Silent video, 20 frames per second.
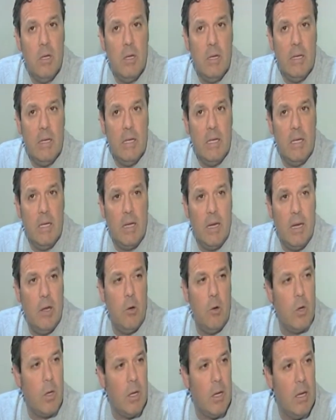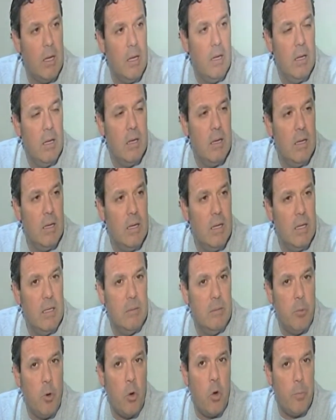Eh, creo que
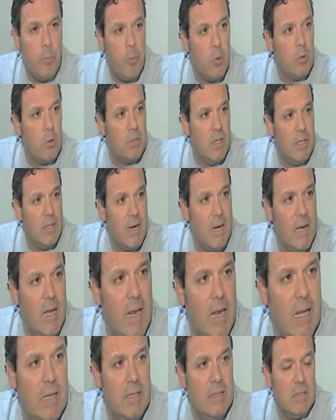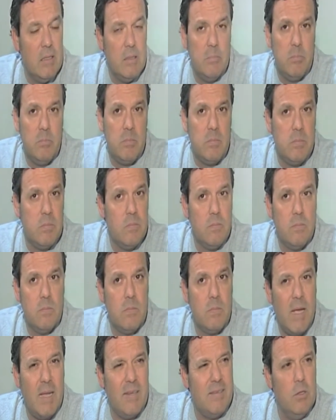eh, poco a poco saldrán adelante.
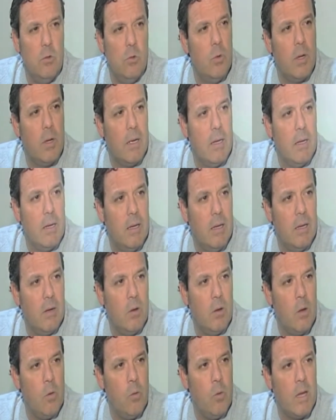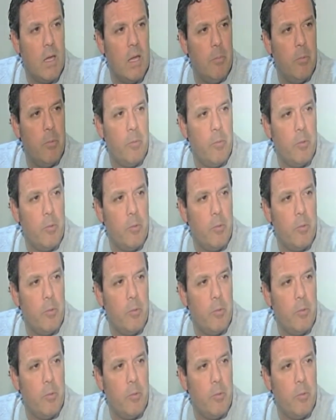Casi nunca en, un equipo,